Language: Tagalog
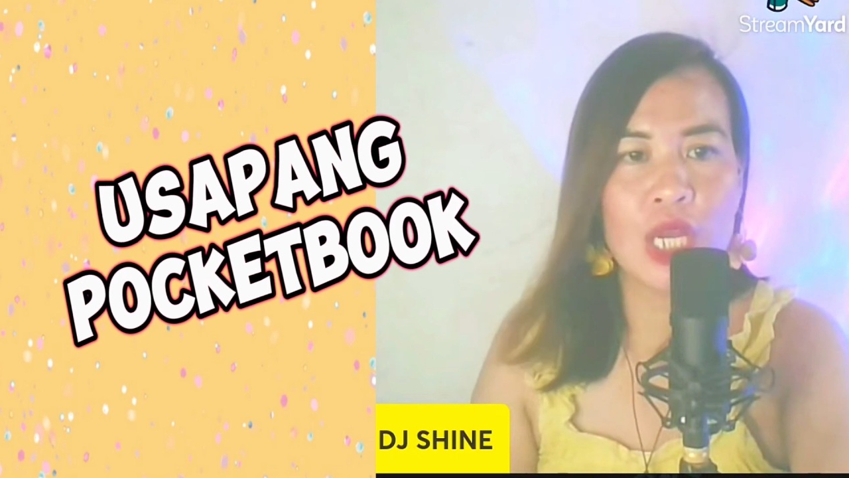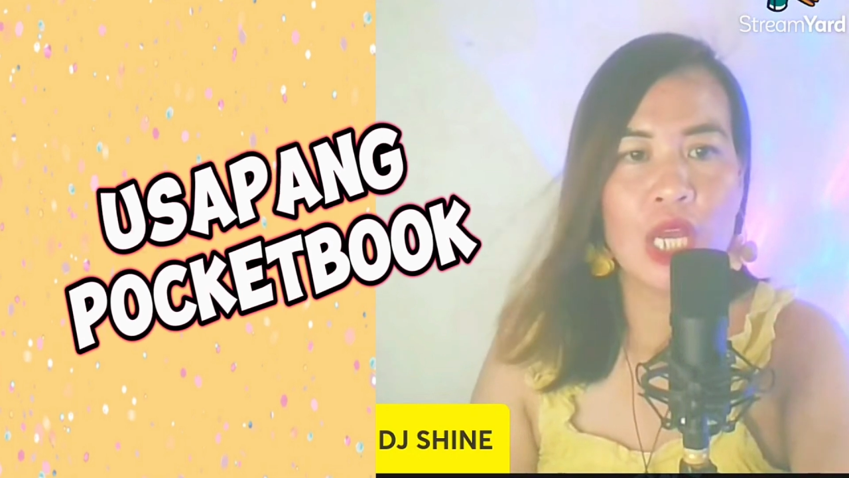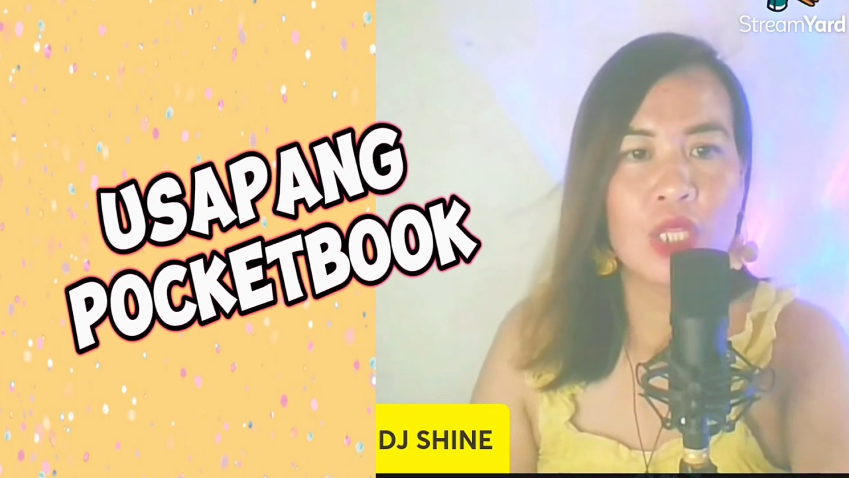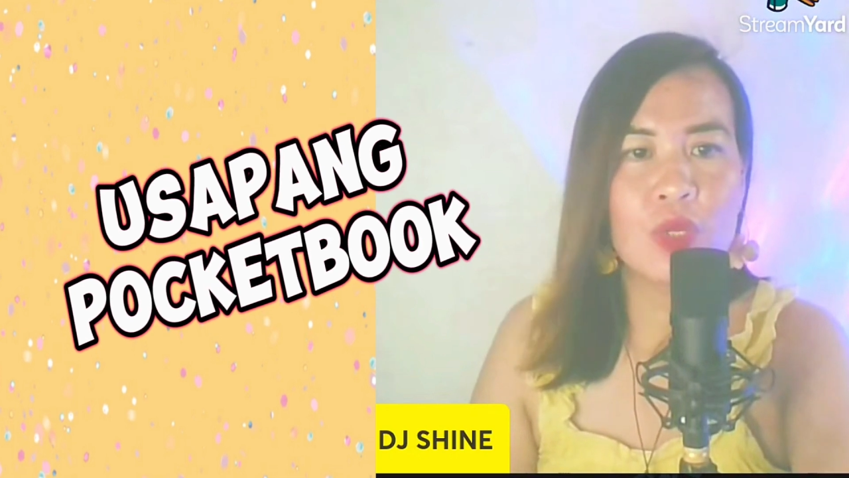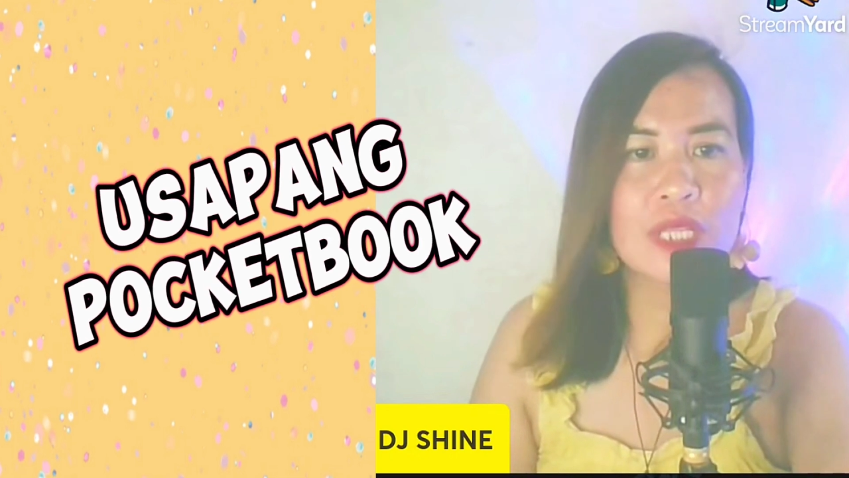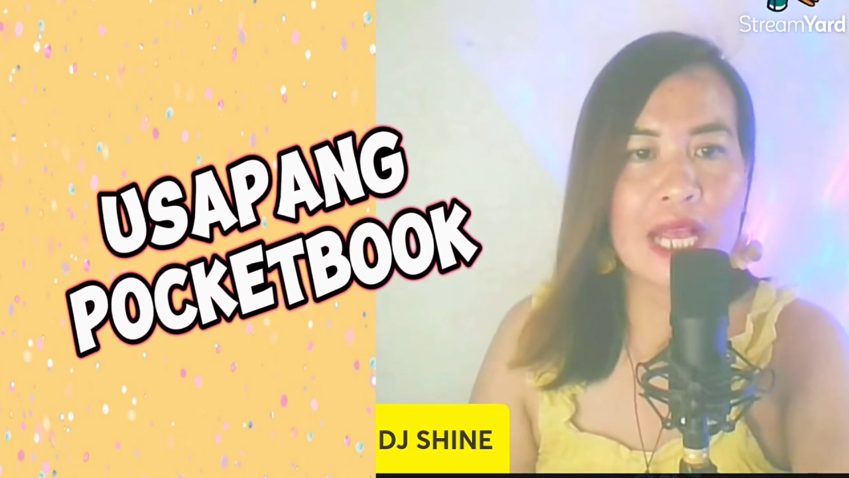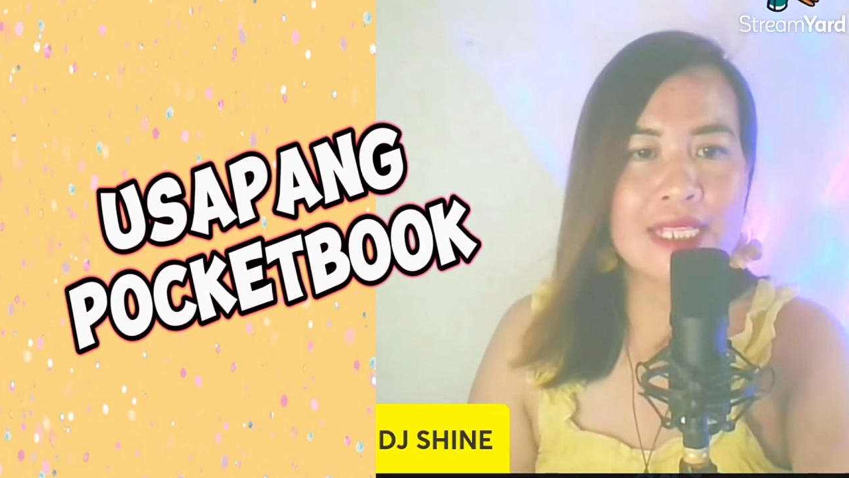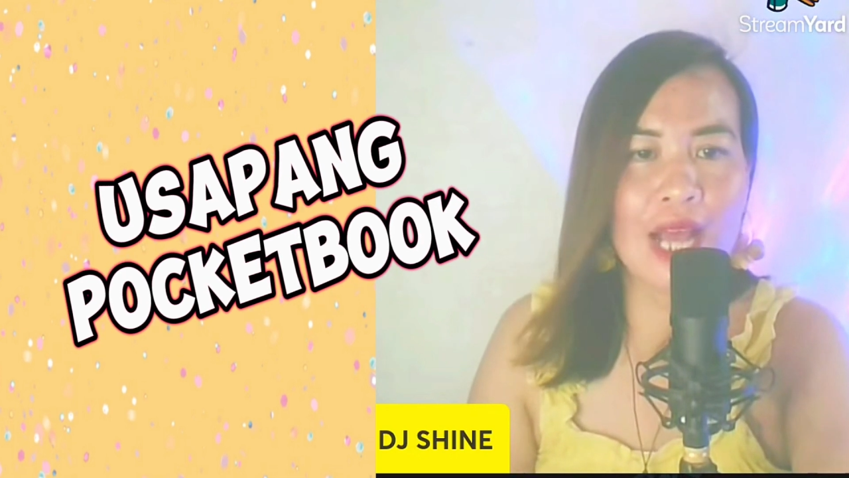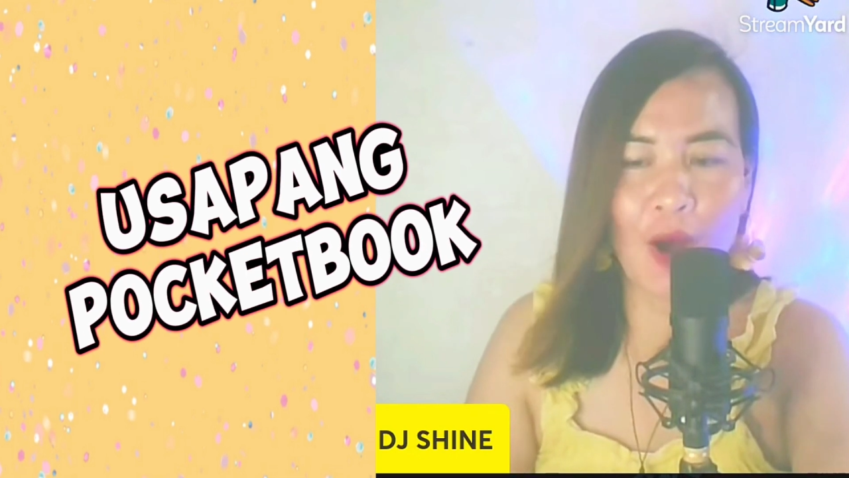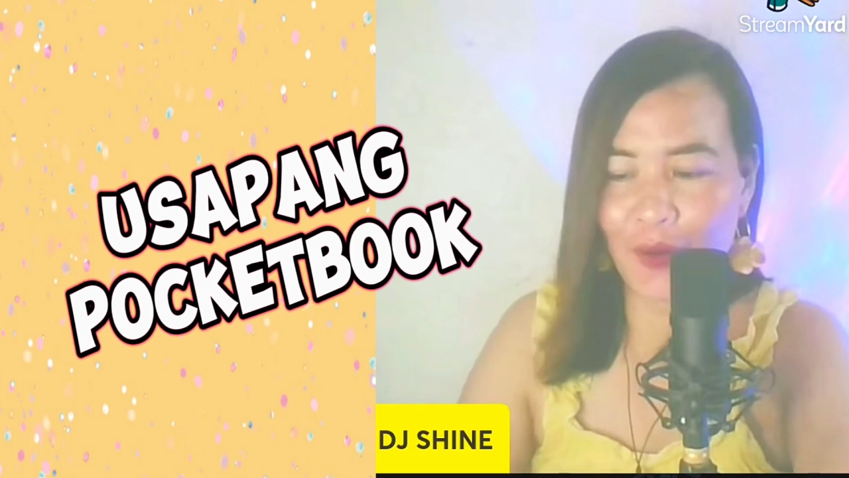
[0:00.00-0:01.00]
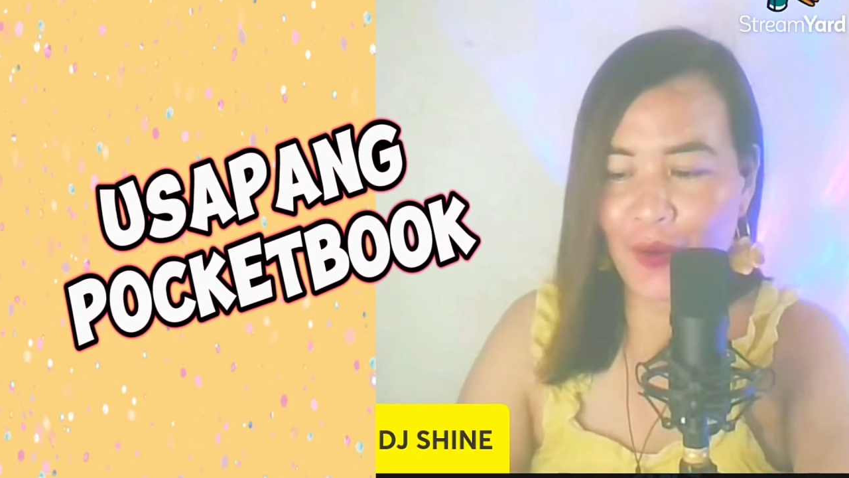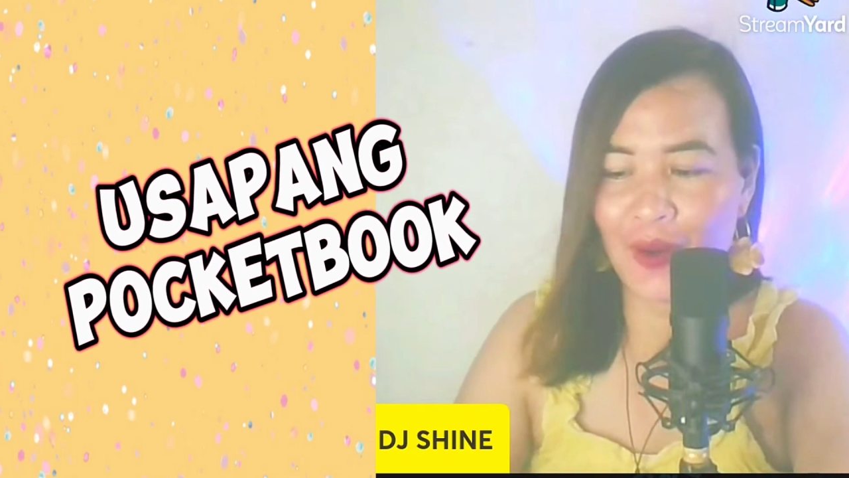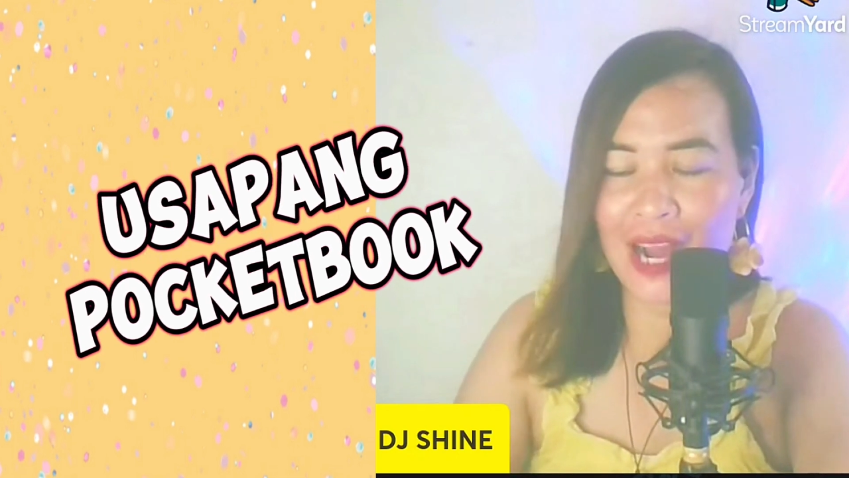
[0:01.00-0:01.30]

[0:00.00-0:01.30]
nung nasa Hong Kong